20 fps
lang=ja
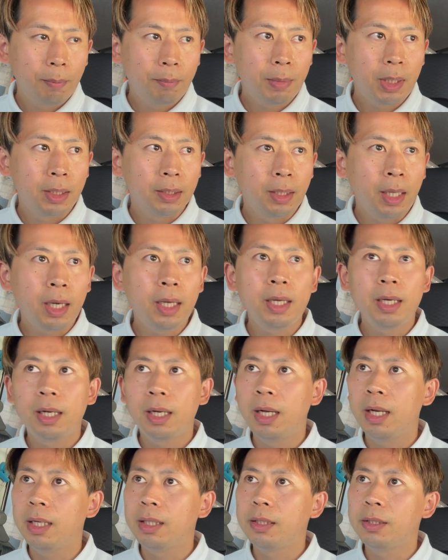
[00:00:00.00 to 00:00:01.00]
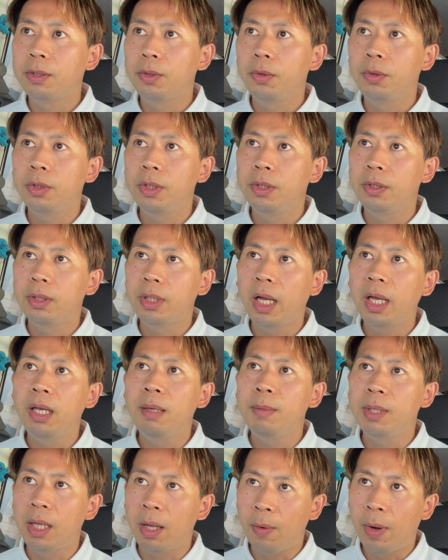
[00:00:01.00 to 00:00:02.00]
まあ、なかなかそういった
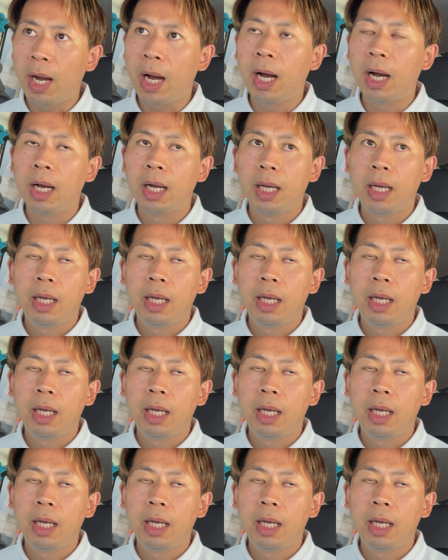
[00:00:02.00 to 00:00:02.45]
意味では、